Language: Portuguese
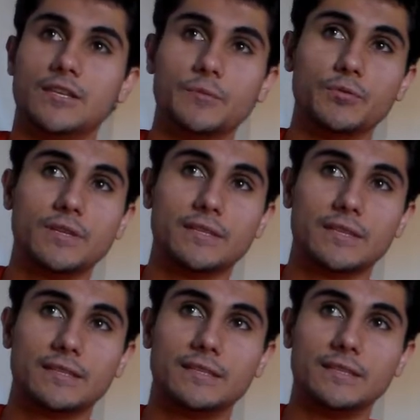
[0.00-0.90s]
que tipo de
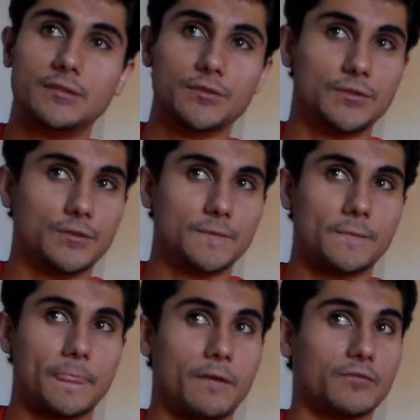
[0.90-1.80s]
exercícios
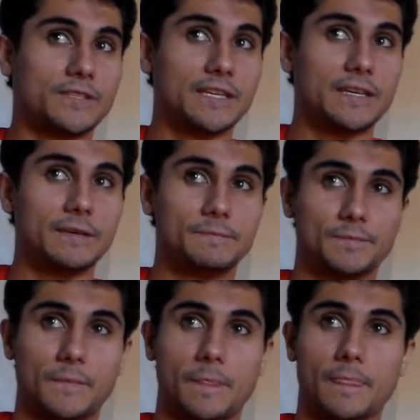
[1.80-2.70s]
você
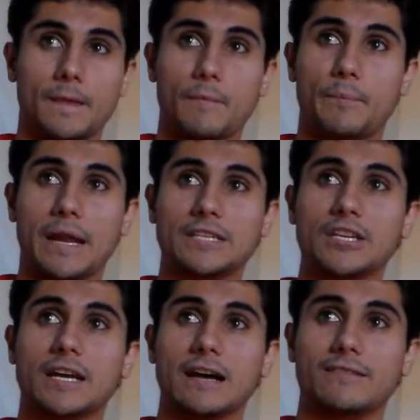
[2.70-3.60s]

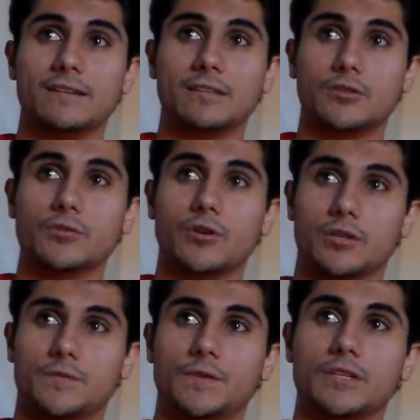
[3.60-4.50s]
praticava antes do
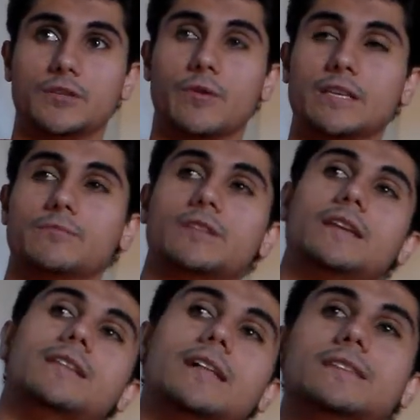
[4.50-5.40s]
crossfit? Quais
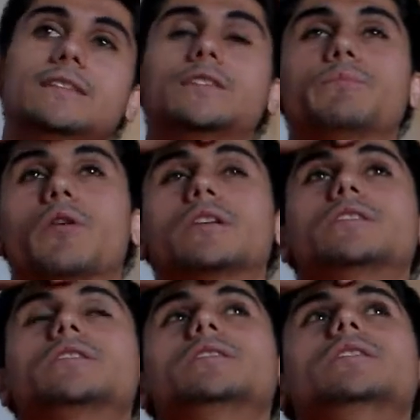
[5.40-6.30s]
modalidades de
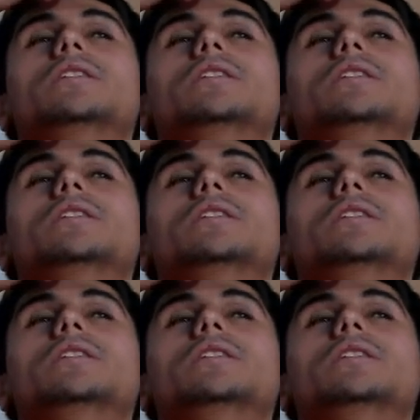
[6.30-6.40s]
esporte?